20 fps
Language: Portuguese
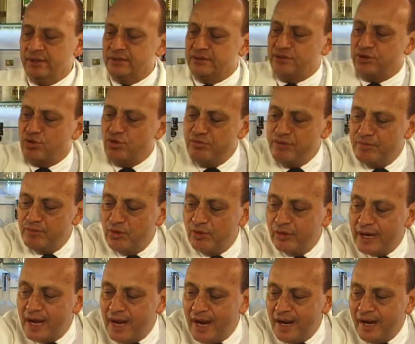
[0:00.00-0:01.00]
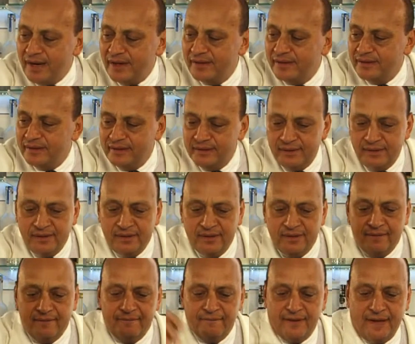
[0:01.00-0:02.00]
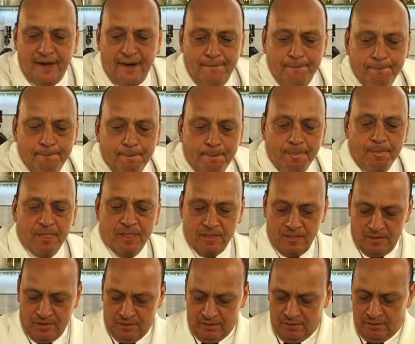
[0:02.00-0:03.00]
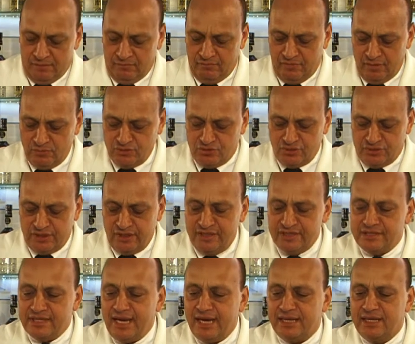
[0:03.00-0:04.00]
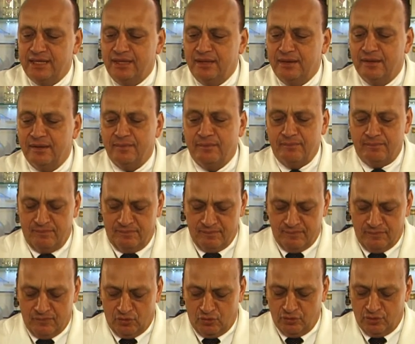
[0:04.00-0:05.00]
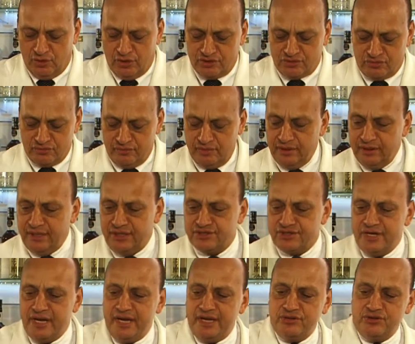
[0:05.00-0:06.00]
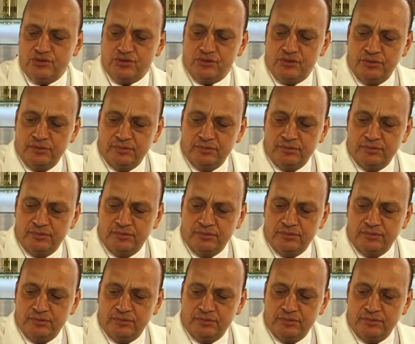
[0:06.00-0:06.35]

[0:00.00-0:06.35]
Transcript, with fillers: de comemorar, tá? Vamos utilizar aqui o nosso energético.